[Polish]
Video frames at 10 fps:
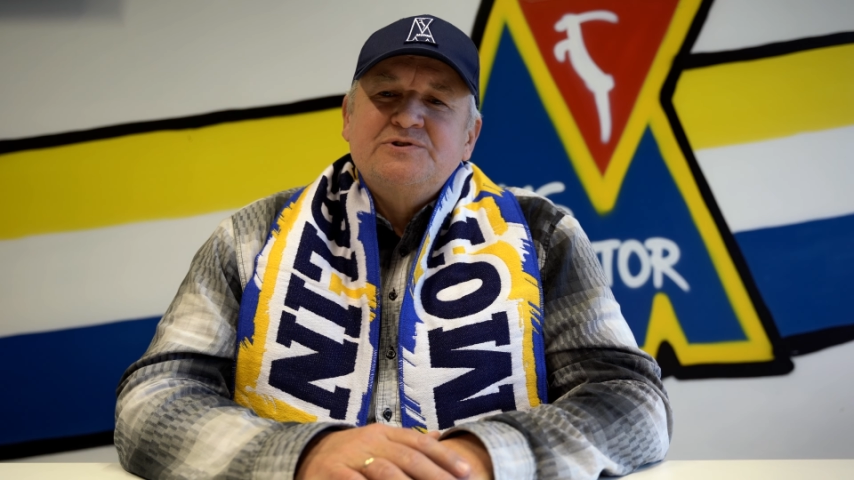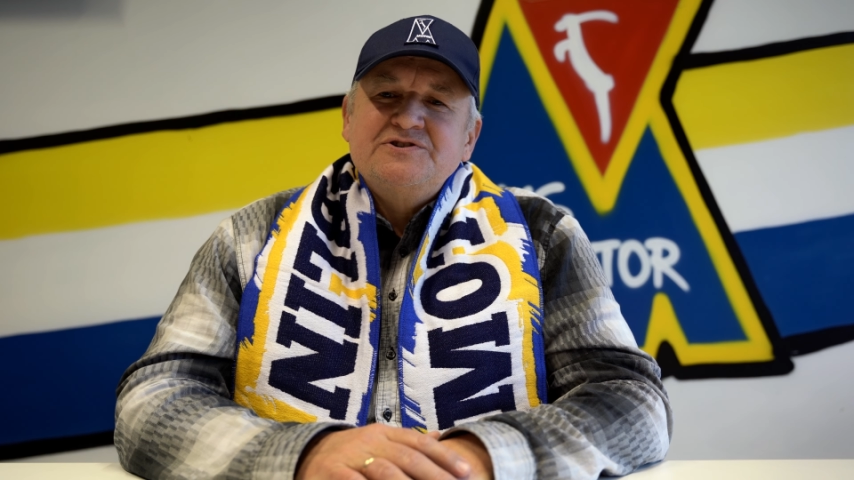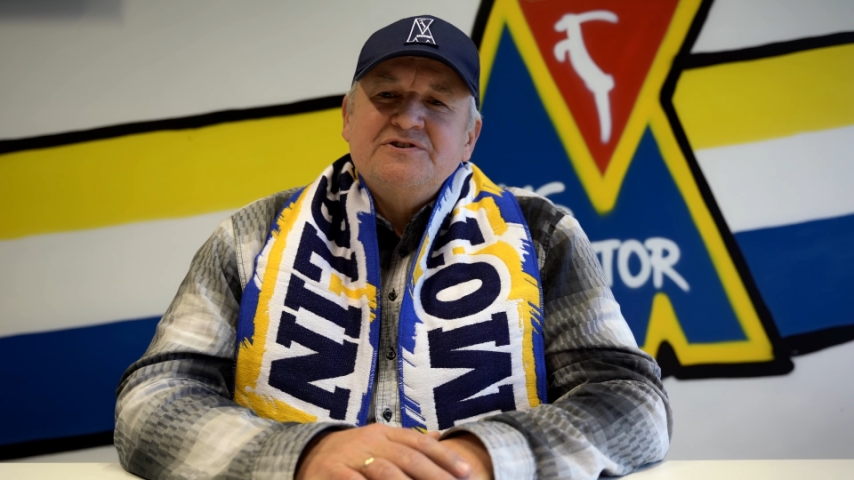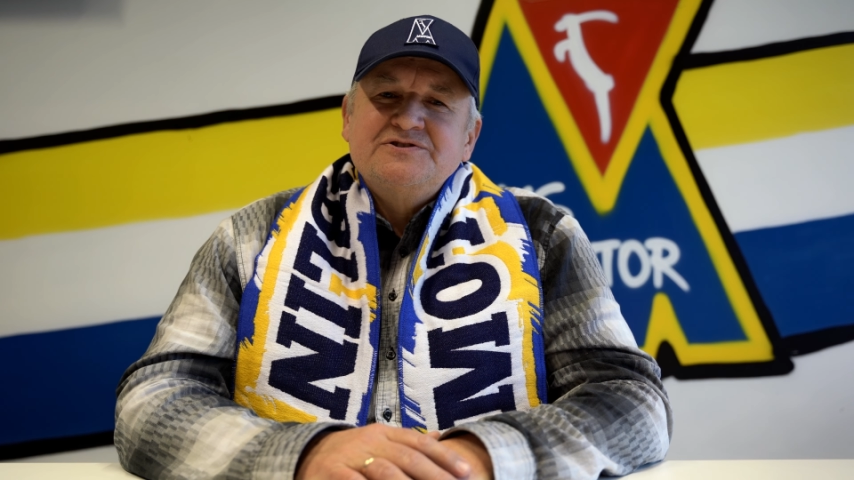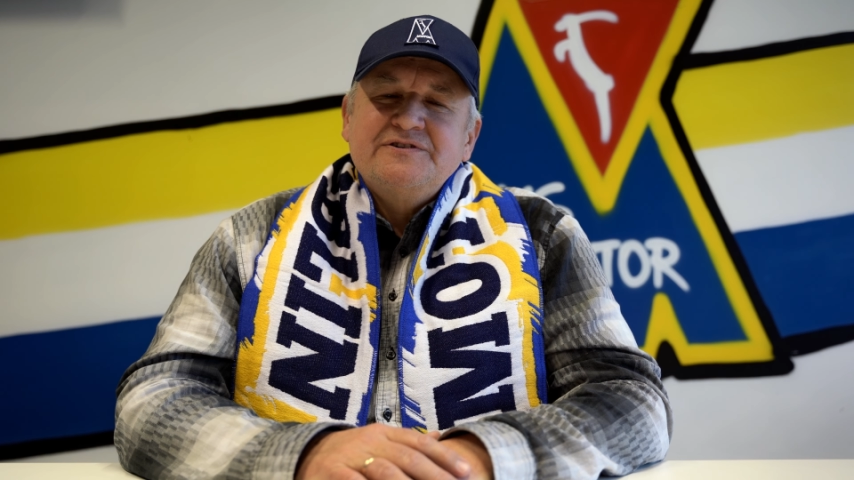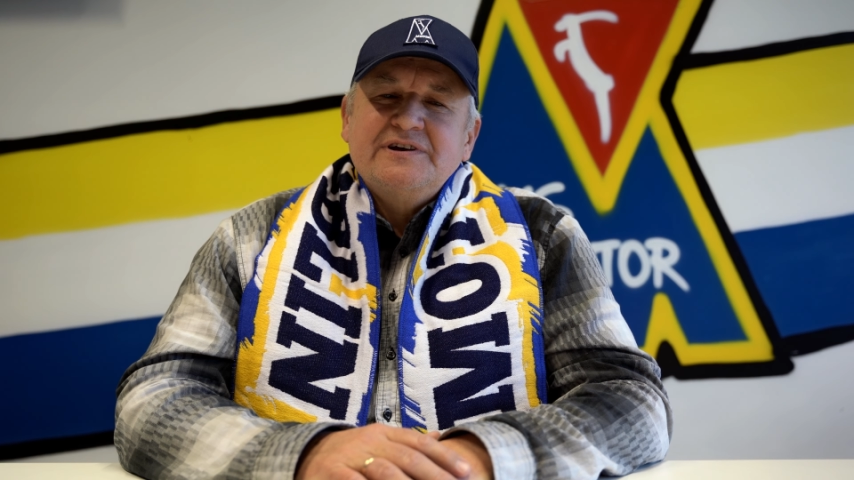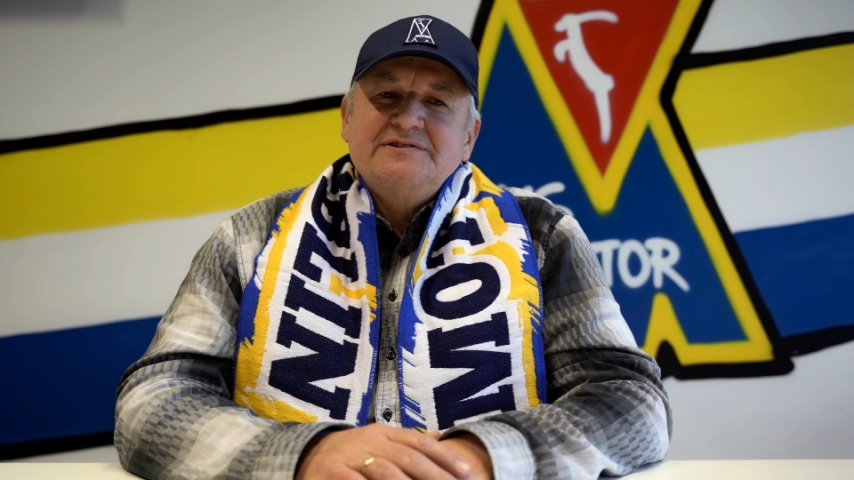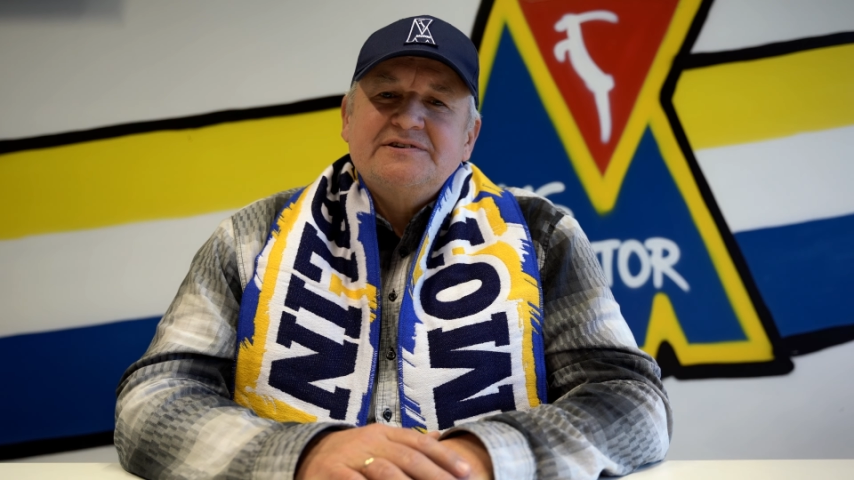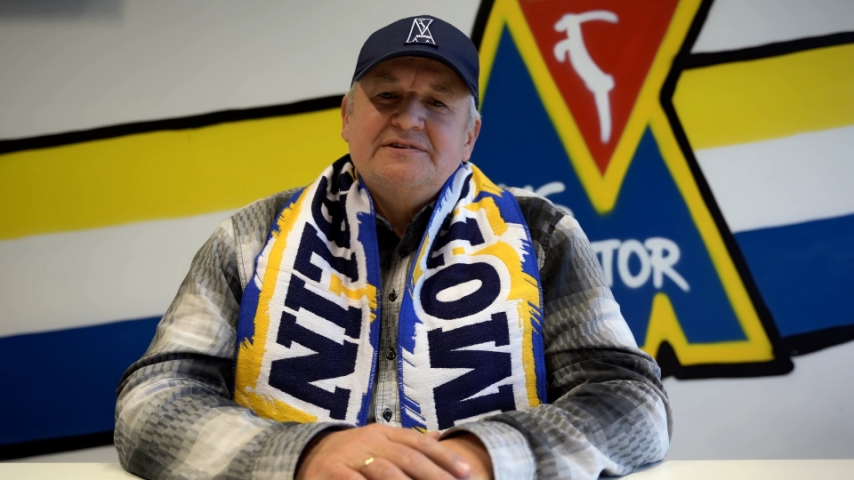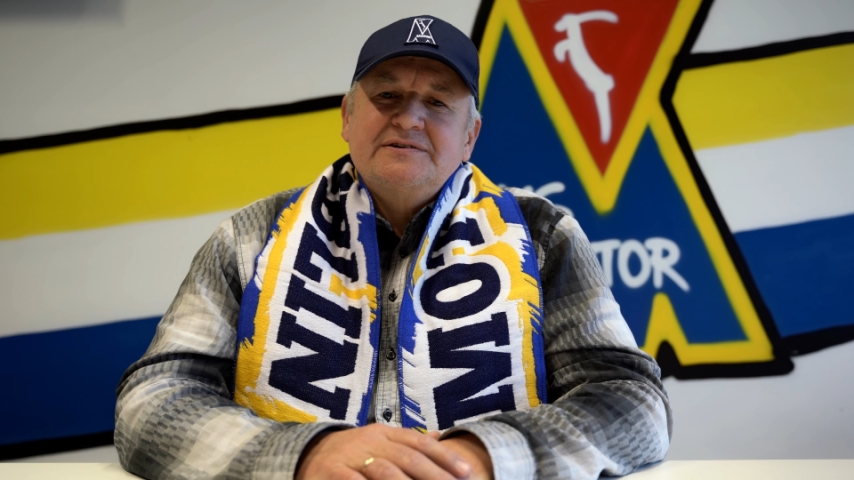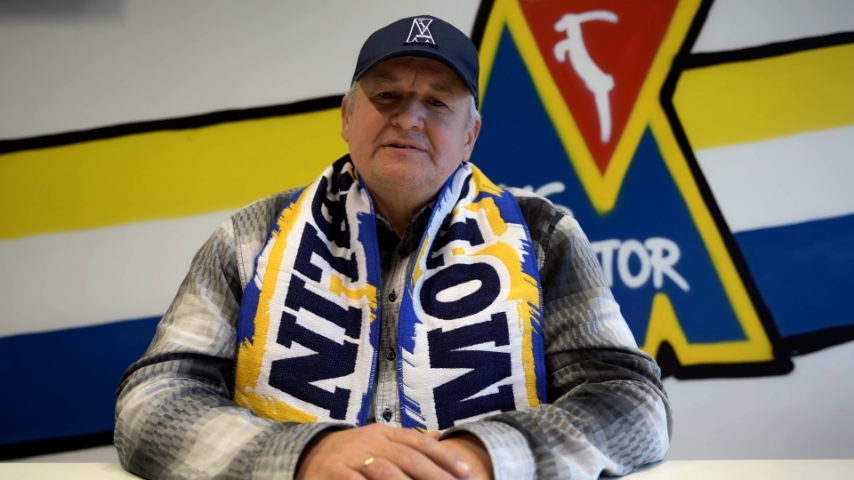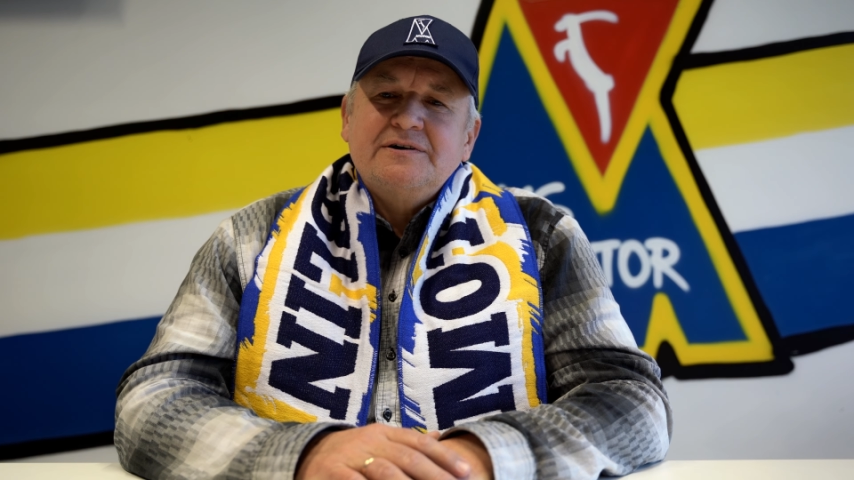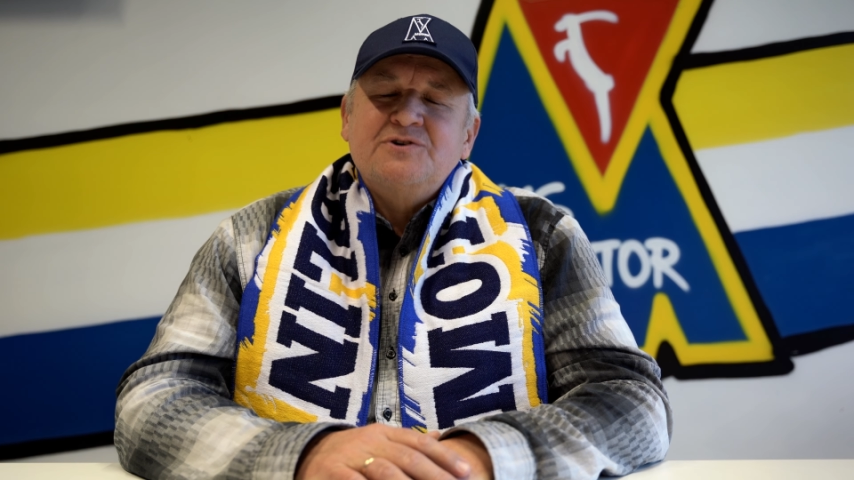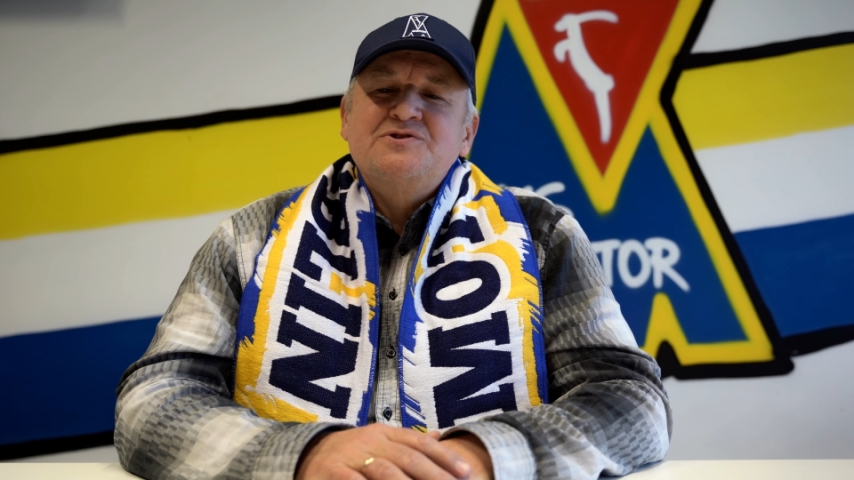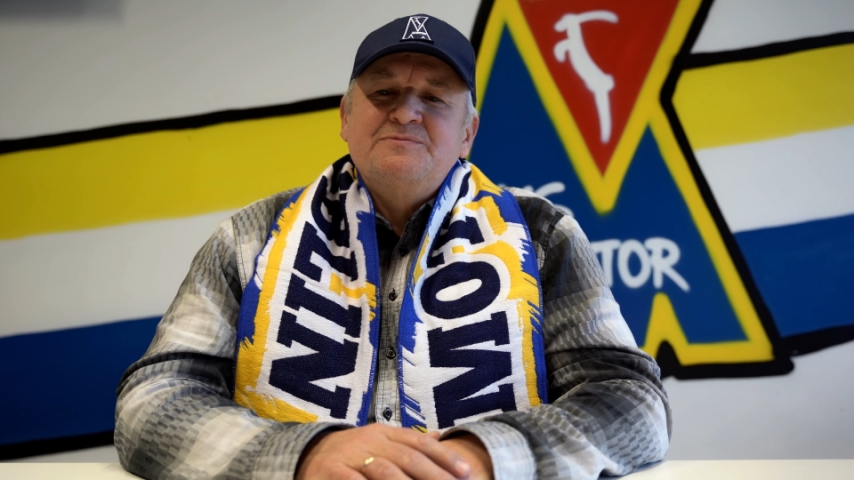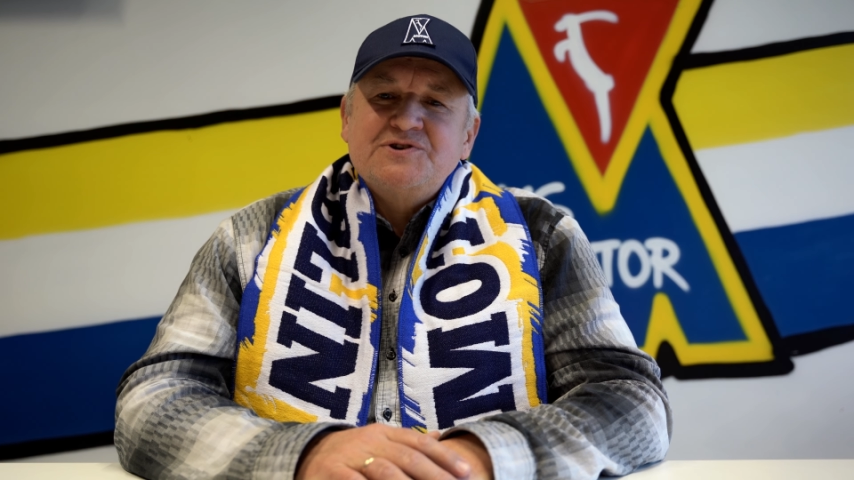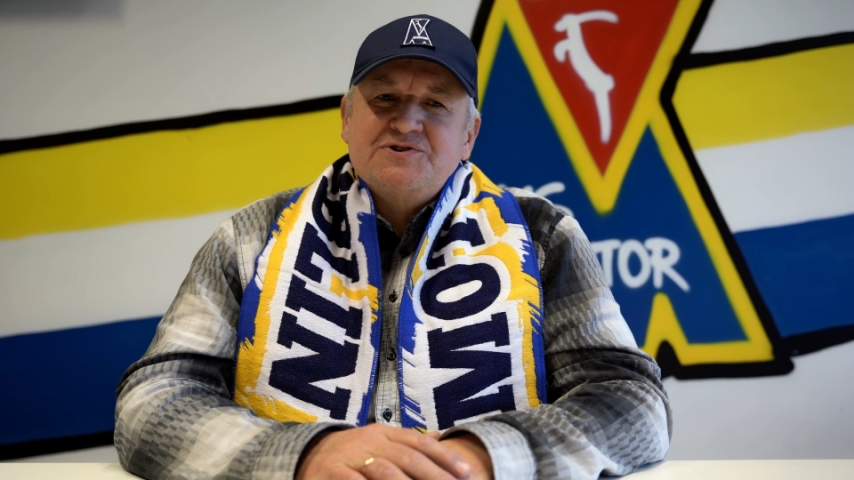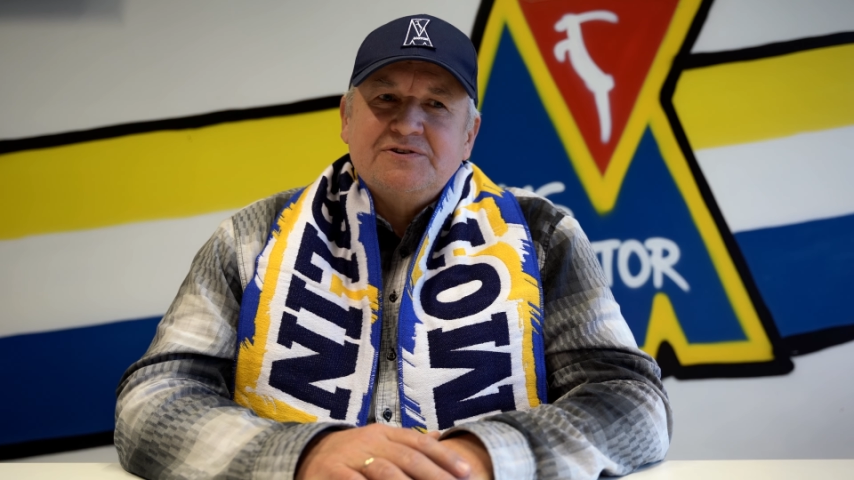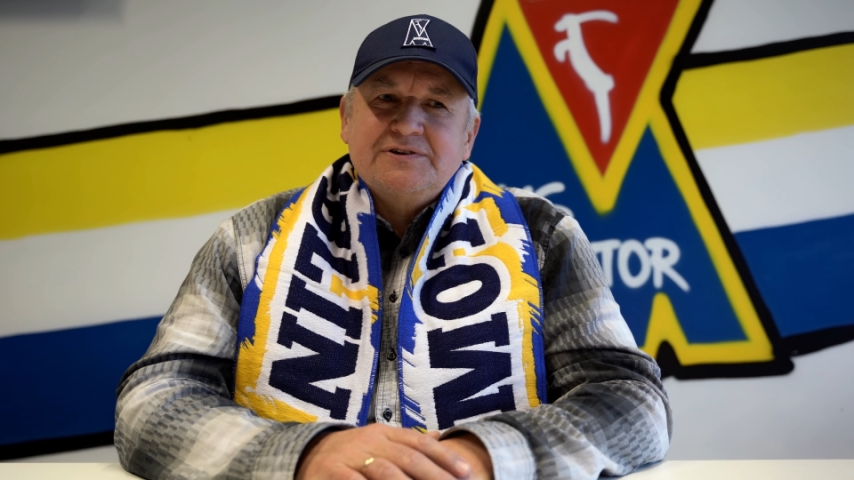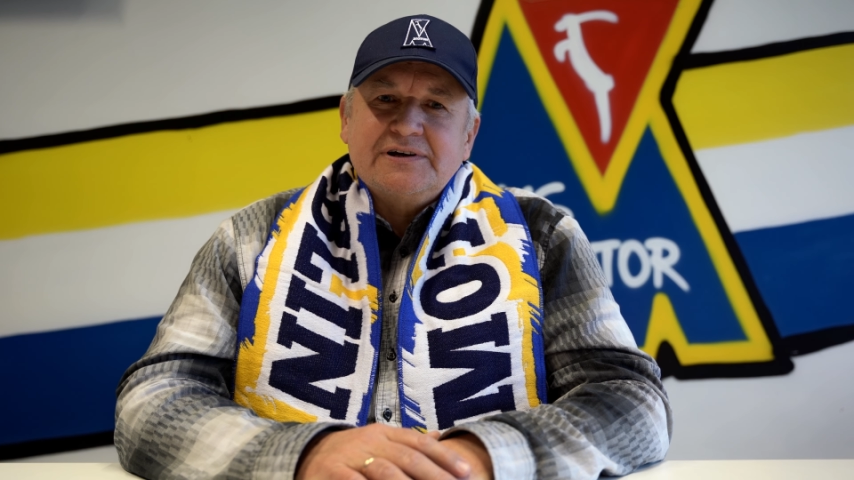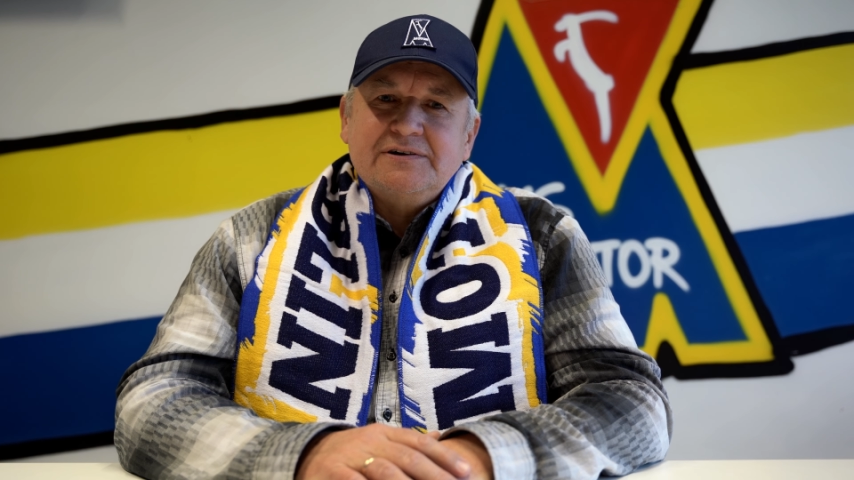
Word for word: 1980.